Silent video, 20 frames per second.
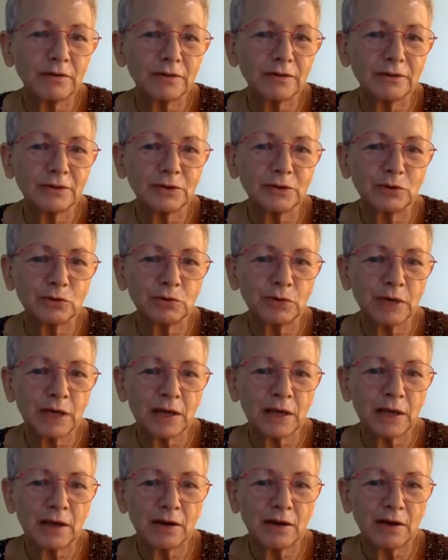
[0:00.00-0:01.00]
prawo,
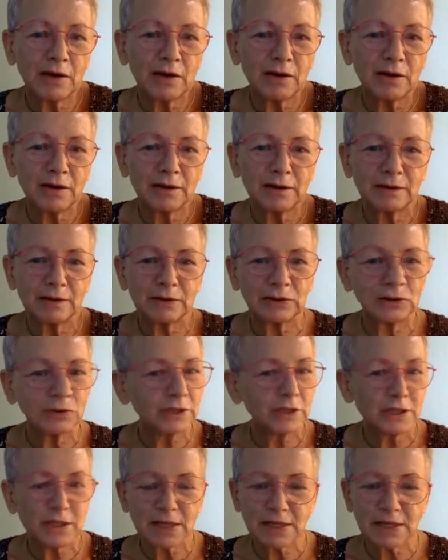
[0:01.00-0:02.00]
które
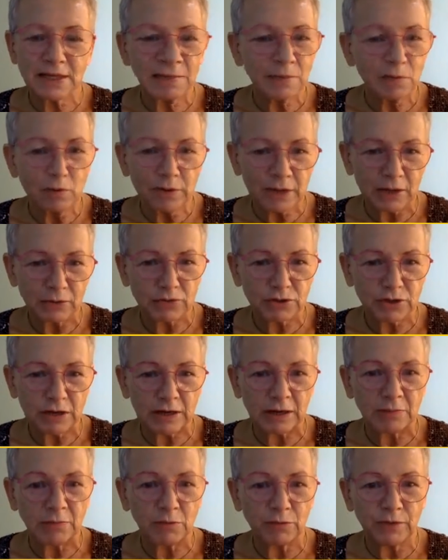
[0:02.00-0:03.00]
dotychczas nie
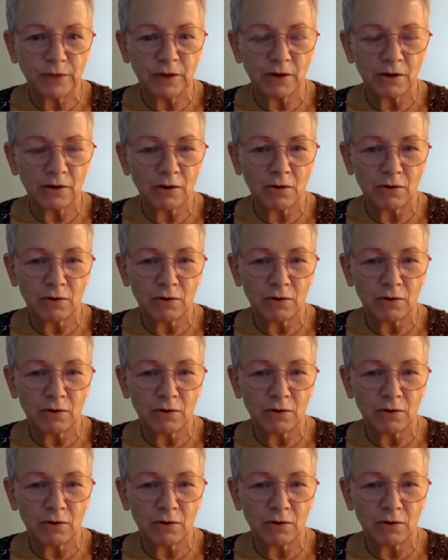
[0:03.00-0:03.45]
było naruszane.